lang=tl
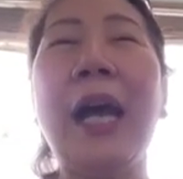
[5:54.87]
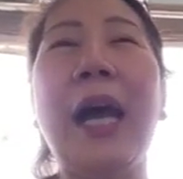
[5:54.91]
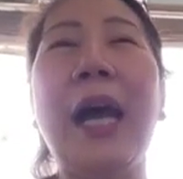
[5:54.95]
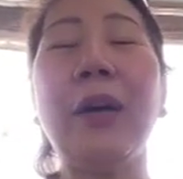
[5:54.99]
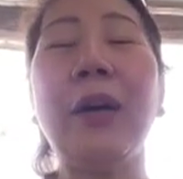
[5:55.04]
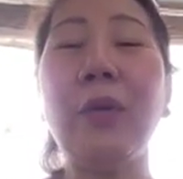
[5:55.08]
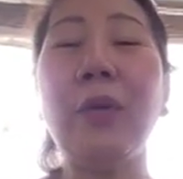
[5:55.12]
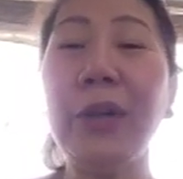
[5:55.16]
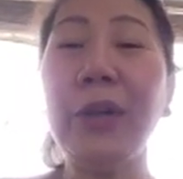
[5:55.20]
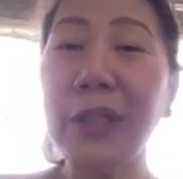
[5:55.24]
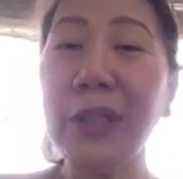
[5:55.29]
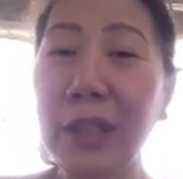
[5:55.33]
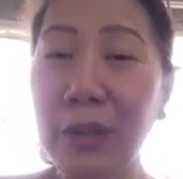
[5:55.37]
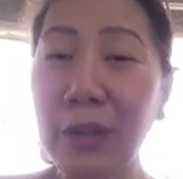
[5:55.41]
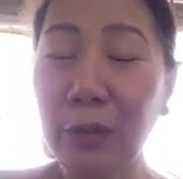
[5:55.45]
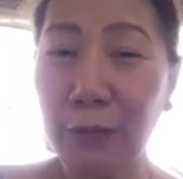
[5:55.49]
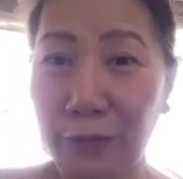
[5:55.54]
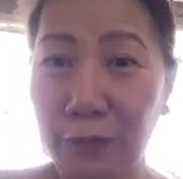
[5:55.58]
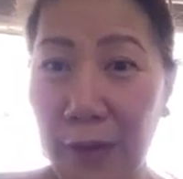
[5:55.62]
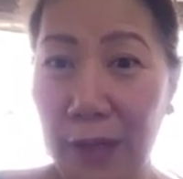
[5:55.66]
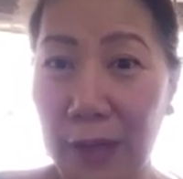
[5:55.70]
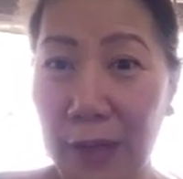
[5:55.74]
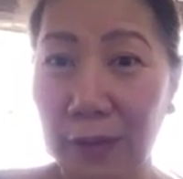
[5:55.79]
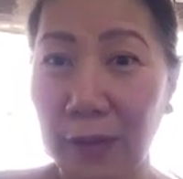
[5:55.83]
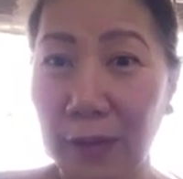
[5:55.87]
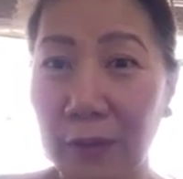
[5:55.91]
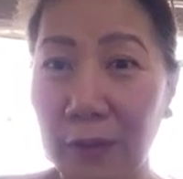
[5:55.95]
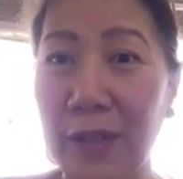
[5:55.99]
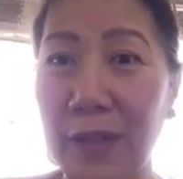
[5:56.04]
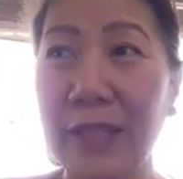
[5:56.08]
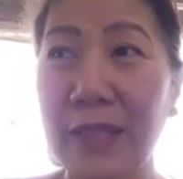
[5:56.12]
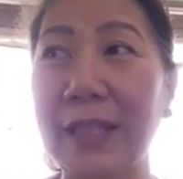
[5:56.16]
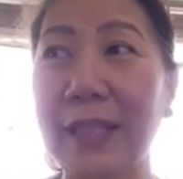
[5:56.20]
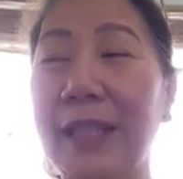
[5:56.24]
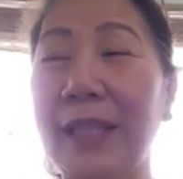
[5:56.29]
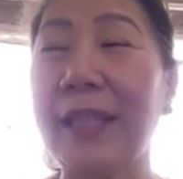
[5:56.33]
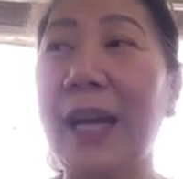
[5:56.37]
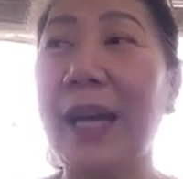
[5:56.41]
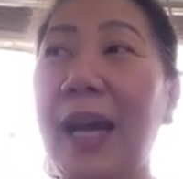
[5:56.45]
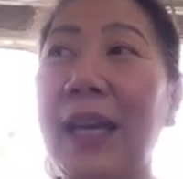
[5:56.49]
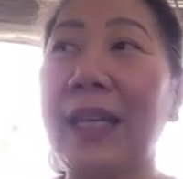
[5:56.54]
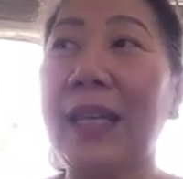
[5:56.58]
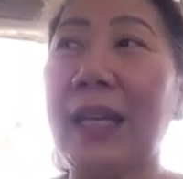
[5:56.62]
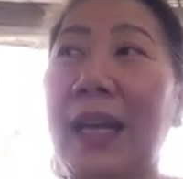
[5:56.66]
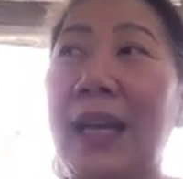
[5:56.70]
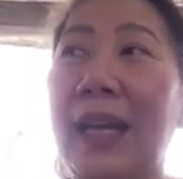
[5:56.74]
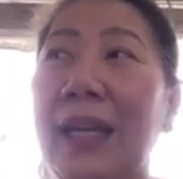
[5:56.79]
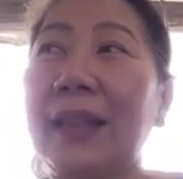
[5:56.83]
According to Father Vic
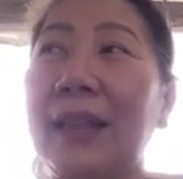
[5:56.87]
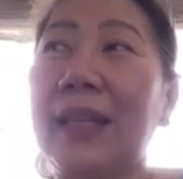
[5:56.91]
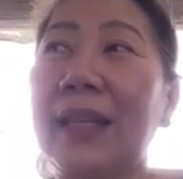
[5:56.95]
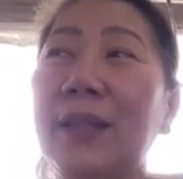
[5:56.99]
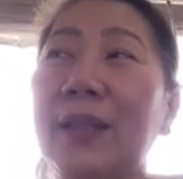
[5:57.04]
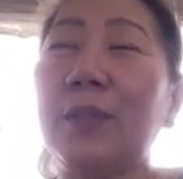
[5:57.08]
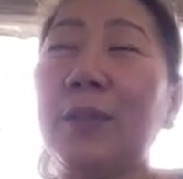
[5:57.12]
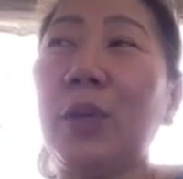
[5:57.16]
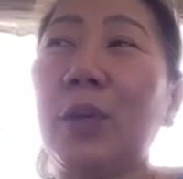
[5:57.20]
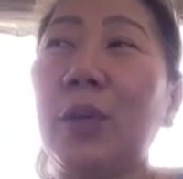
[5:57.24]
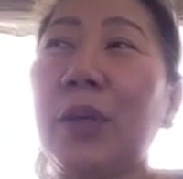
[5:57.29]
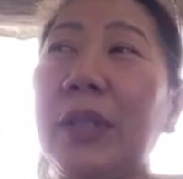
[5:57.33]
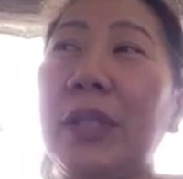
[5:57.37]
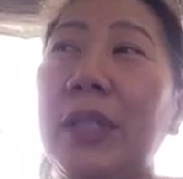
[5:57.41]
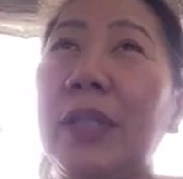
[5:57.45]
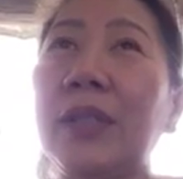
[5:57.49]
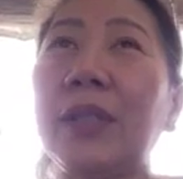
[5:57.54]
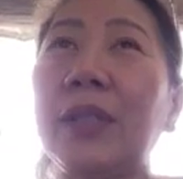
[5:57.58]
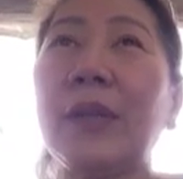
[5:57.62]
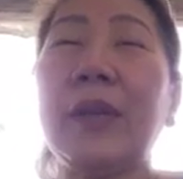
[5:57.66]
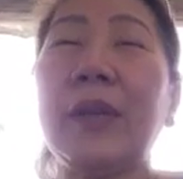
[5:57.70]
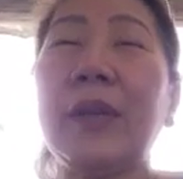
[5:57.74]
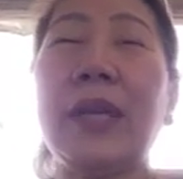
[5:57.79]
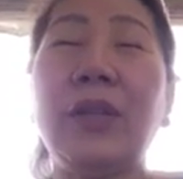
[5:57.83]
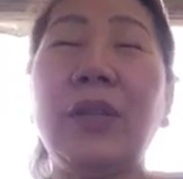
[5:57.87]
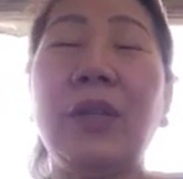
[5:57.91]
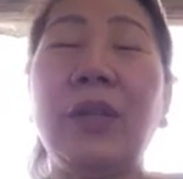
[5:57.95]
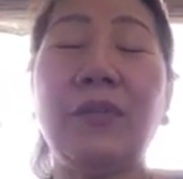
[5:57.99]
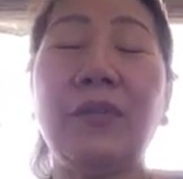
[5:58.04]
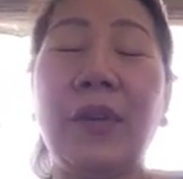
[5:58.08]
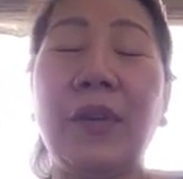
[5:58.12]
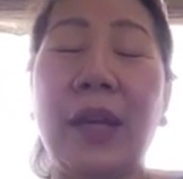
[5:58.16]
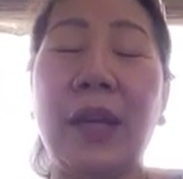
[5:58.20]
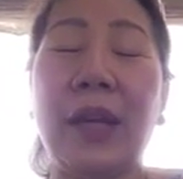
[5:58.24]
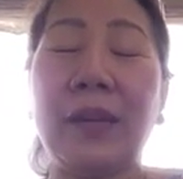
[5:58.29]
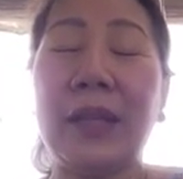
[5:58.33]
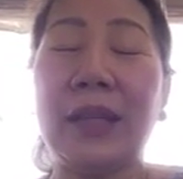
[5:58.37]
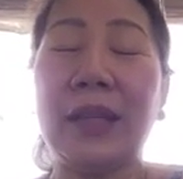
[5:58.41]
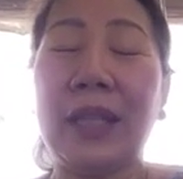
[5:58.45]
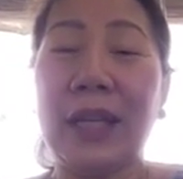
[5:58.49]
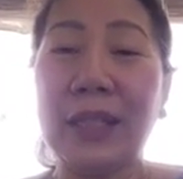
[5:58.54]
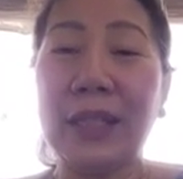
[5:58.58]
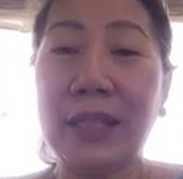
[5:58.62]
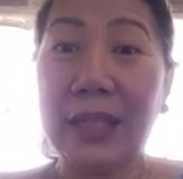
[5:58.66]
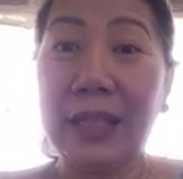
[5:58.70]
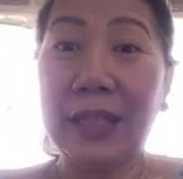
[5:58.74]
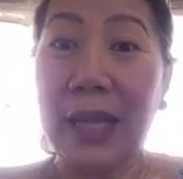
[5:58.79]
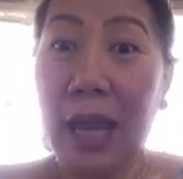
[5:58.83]
Sadaya, in this morning's Radio
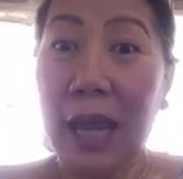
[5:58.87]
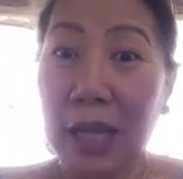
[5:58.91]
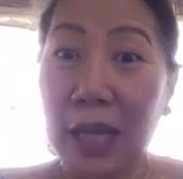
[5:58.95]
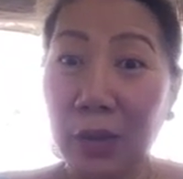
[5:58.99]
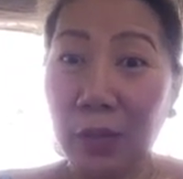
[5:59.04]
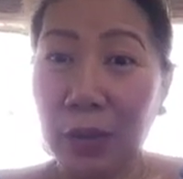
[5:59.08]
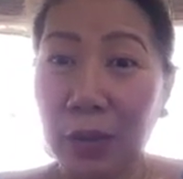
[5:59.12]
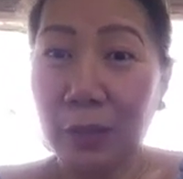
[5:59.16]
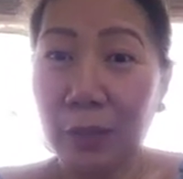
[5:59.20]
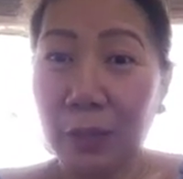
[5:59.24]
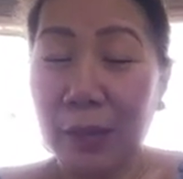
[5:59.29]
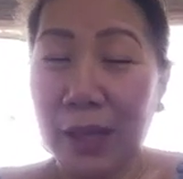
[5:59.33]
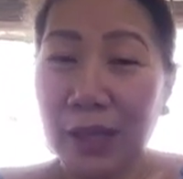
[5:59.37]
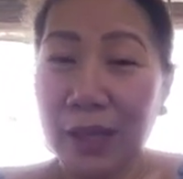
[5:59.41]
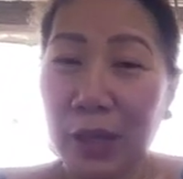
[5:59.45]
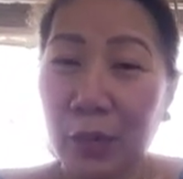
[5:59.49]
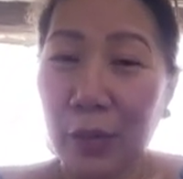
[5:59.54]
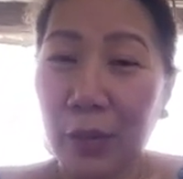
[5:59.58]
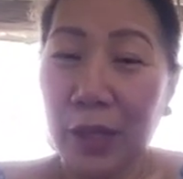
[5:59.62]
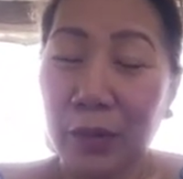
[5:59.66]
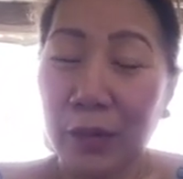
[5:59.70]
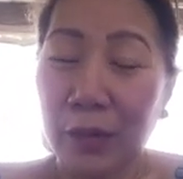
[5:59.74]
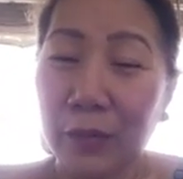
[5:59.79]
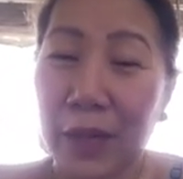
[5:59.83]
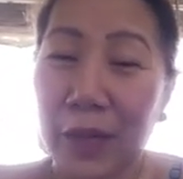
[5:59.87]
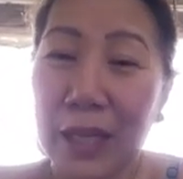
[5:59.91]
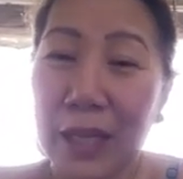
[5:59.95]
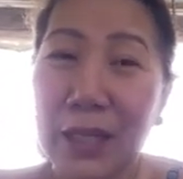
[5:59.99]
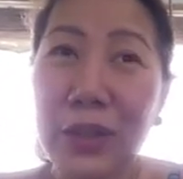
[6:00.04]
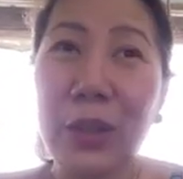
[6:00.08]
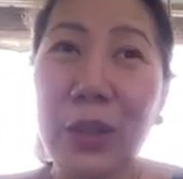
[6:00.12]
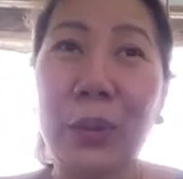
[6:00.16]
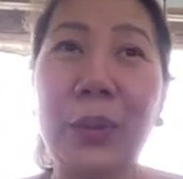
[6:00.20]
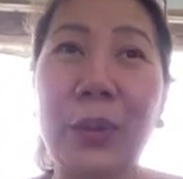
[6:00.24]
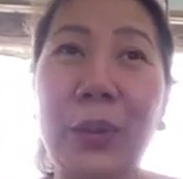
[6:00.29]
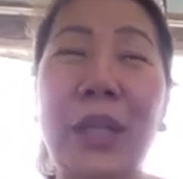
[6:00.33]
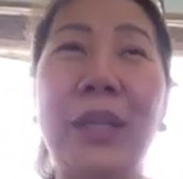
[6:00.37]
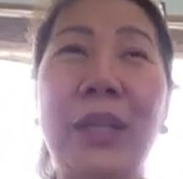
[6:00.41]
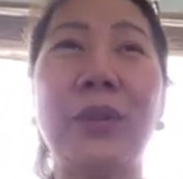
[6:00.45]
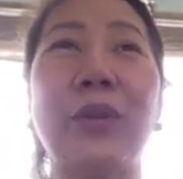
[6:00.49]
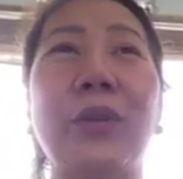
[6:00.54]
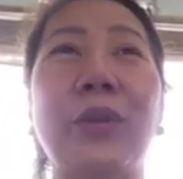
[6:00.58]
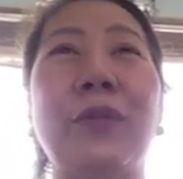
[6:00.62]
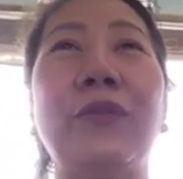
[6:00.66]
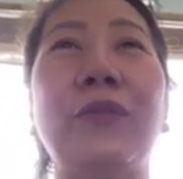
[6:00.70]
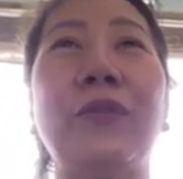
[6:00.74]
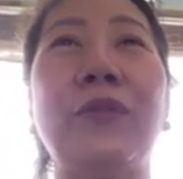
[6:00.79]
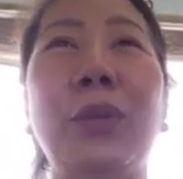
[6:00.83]
Veritas, God will make a way radio
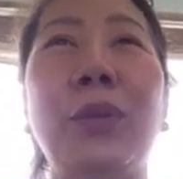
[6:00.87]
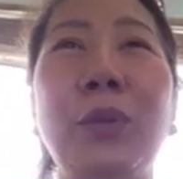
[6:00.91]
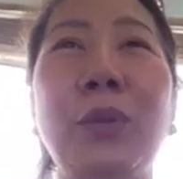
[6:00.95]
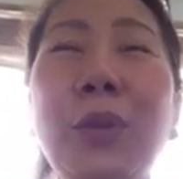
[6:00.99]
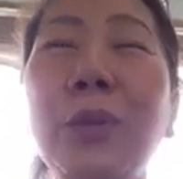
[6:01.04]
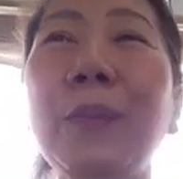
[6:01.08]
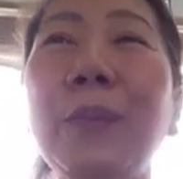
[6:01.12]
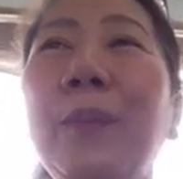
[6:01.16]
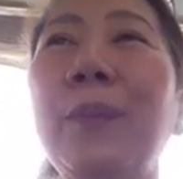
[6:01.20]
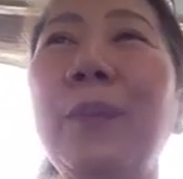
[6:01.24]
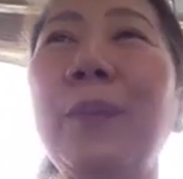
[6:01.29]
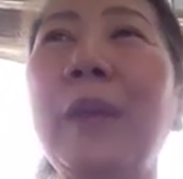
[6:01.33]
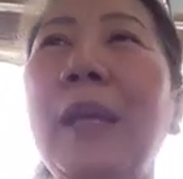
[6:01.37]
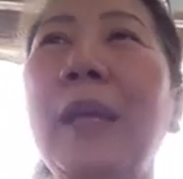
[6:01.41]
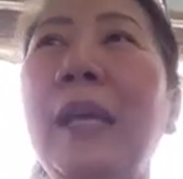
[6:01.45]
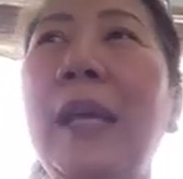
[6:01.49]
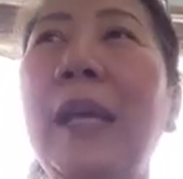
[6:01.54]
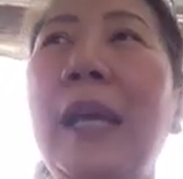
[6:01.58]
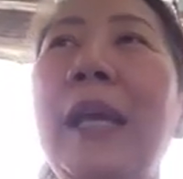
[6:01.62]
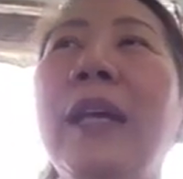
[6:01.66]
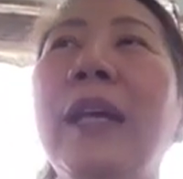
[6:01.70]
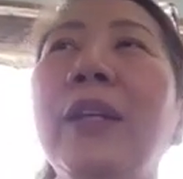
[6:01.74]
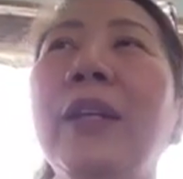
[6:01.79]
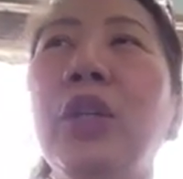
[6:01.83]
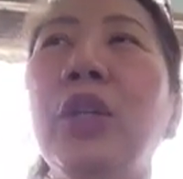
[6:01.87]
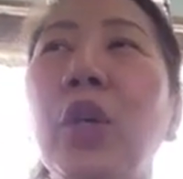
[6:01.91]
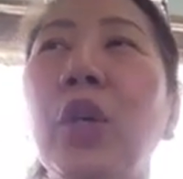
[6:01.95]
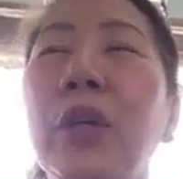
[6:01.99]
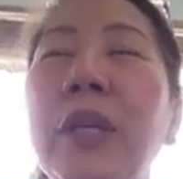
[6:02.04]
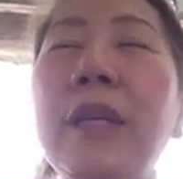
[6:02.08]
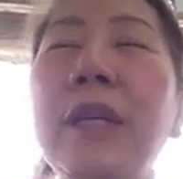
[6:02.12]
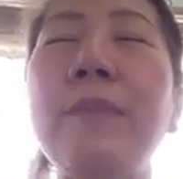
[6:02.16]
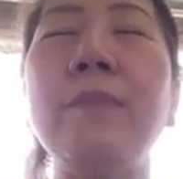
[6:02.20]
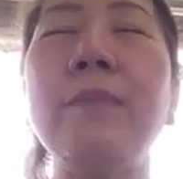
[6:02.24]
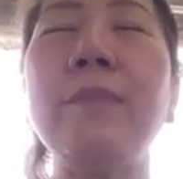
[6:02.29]
interview. Your